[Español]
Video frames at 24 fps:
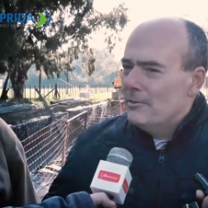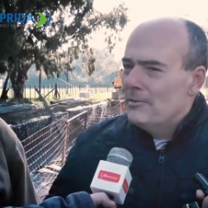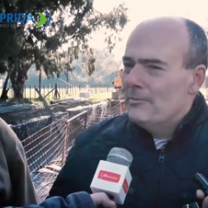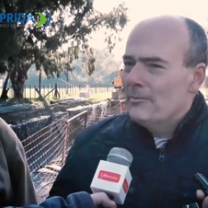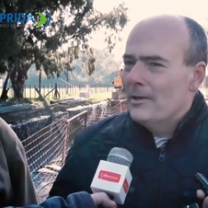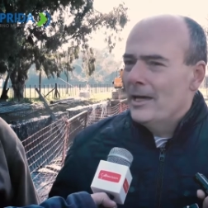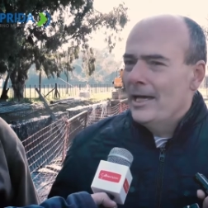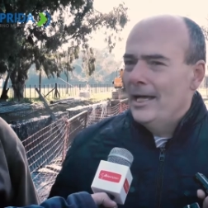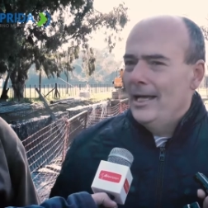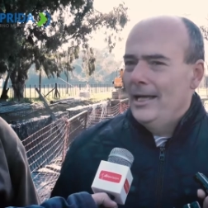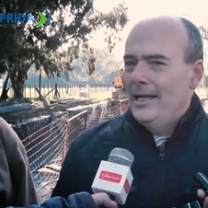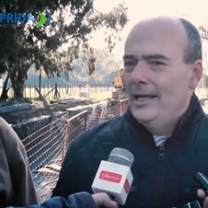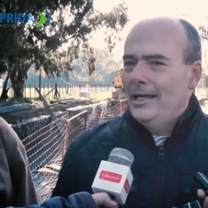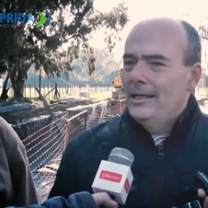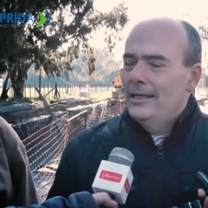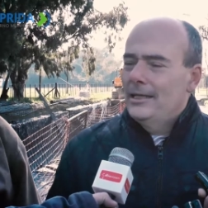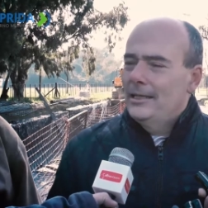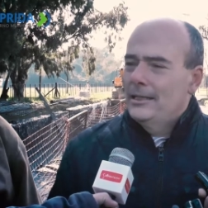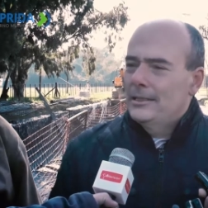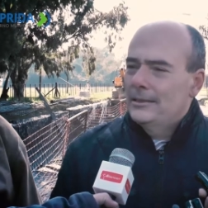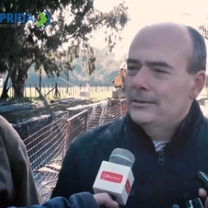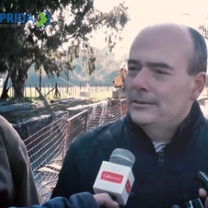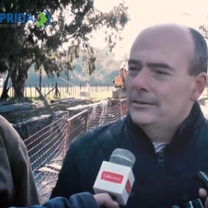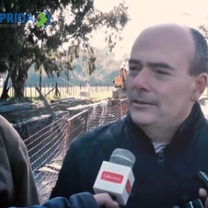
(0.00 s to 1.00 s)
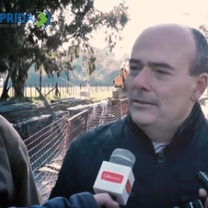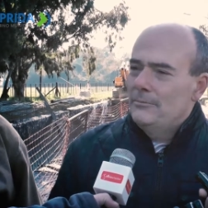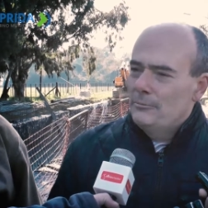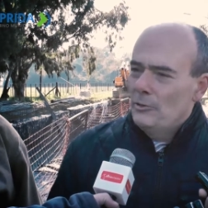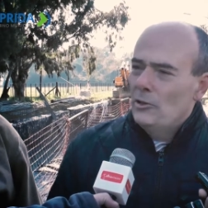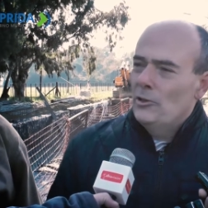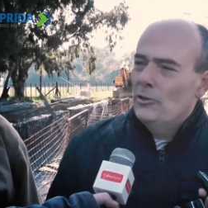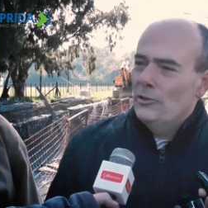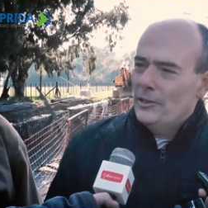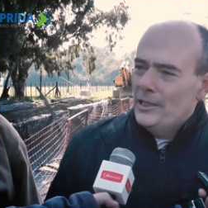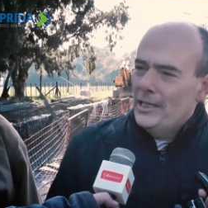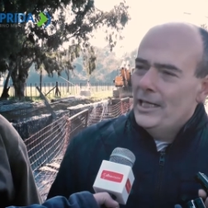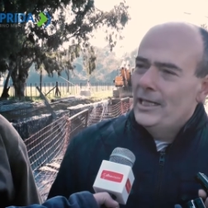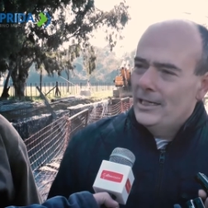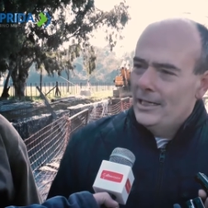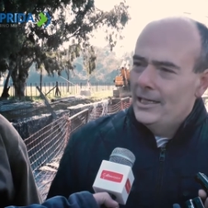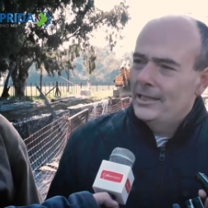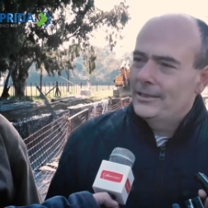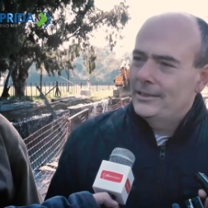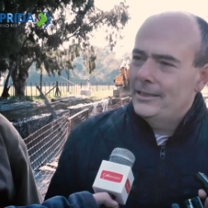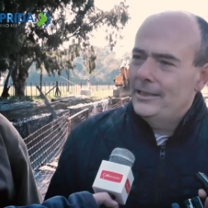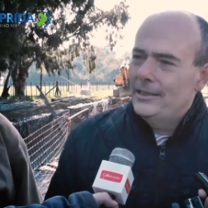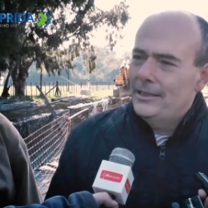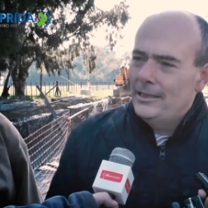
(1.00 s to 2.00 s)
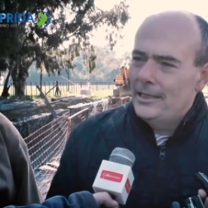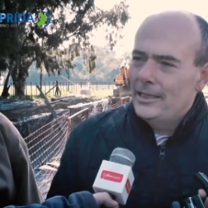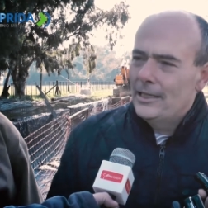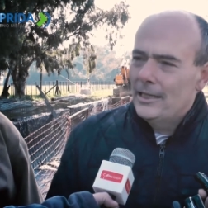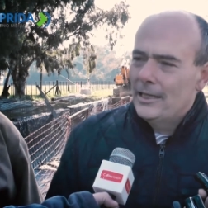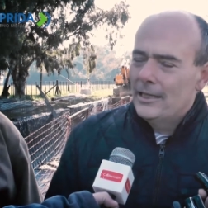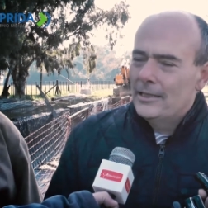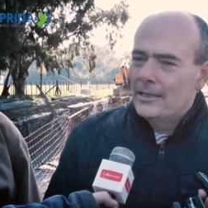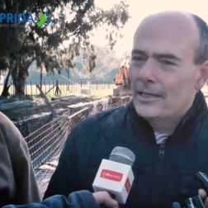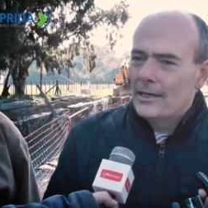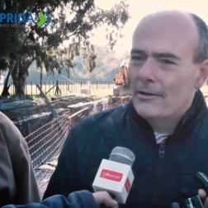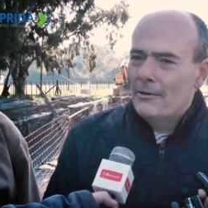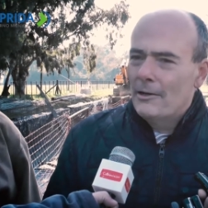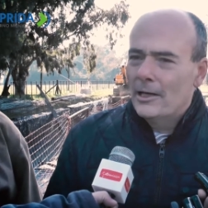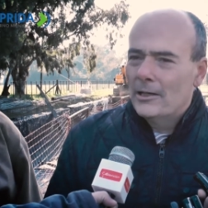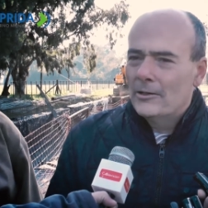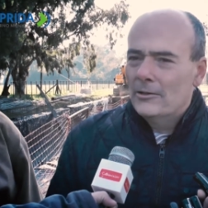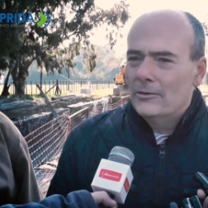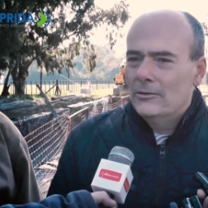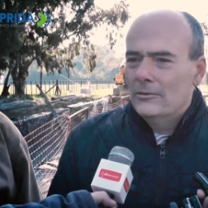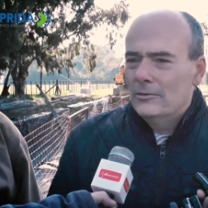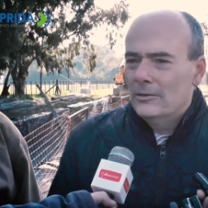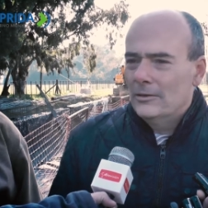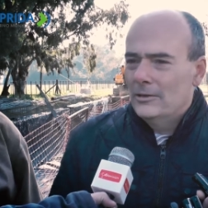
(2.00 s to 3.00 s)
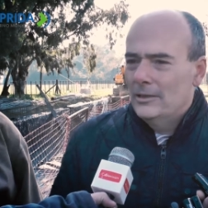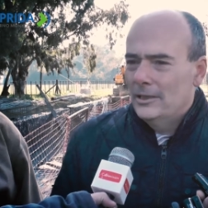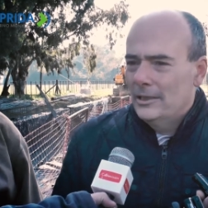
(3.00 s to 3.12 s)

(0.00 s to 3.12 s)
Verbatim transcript: misma tipología y característica de trabajo.